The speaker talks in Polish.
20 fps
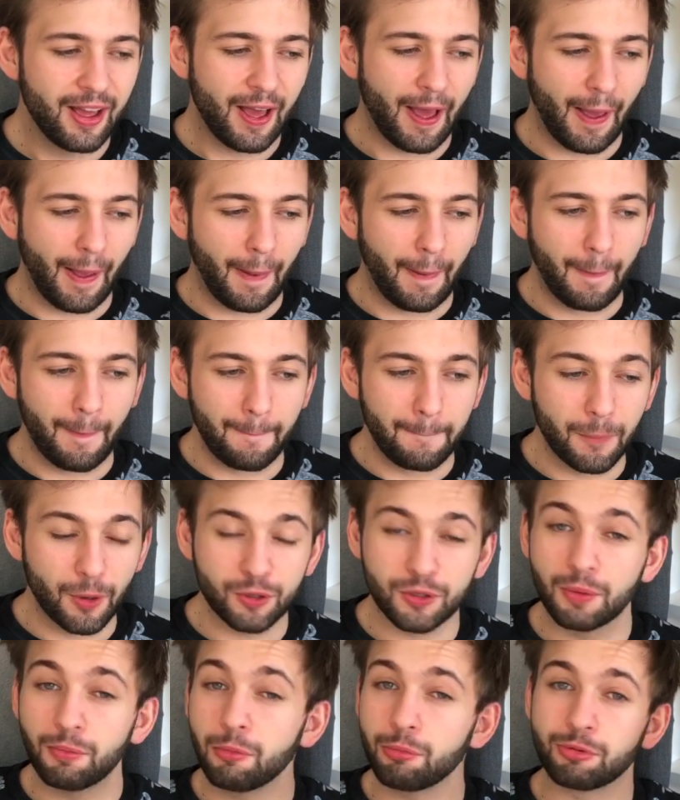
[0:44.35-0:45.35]
E,
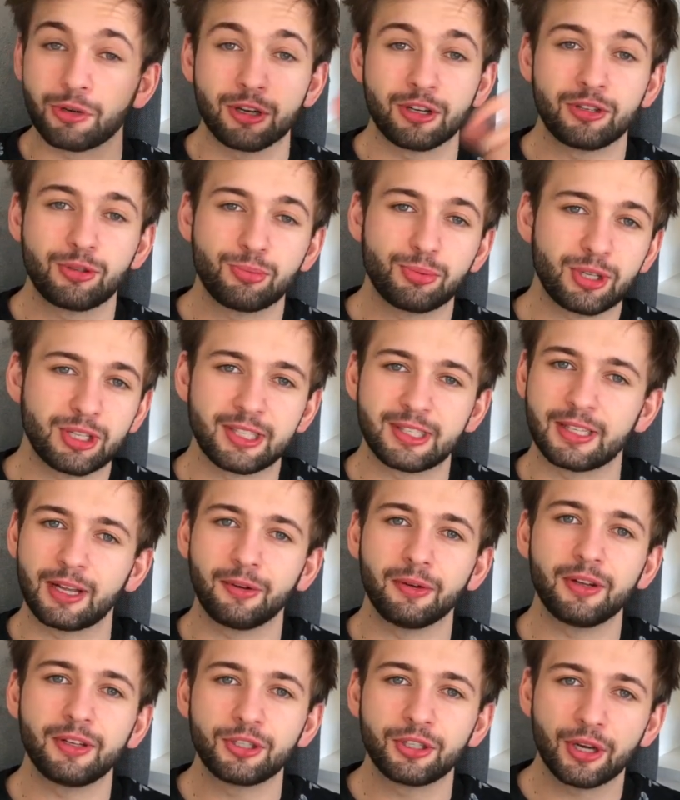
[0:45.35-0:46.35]
możemy przejść przez
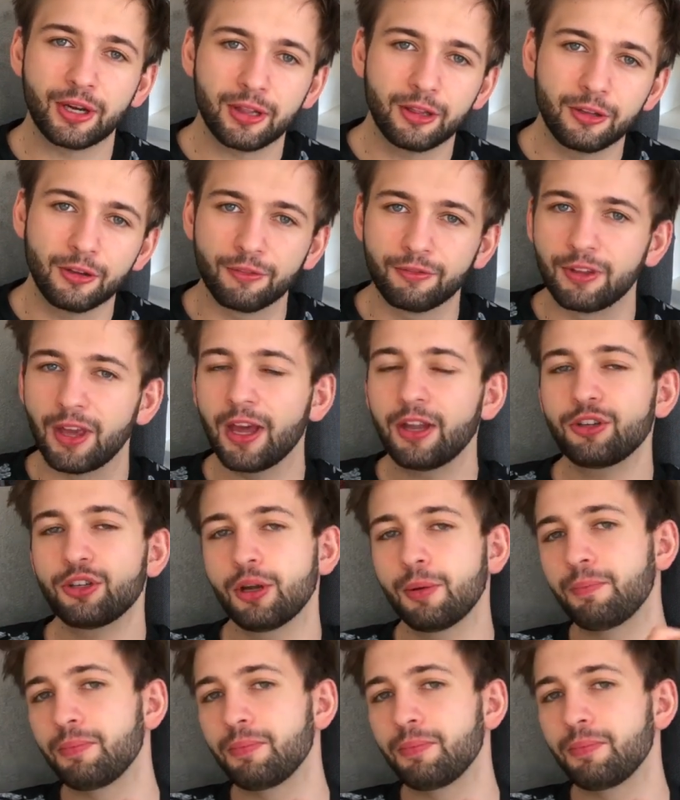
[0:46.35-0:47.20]
całe średniowiecze,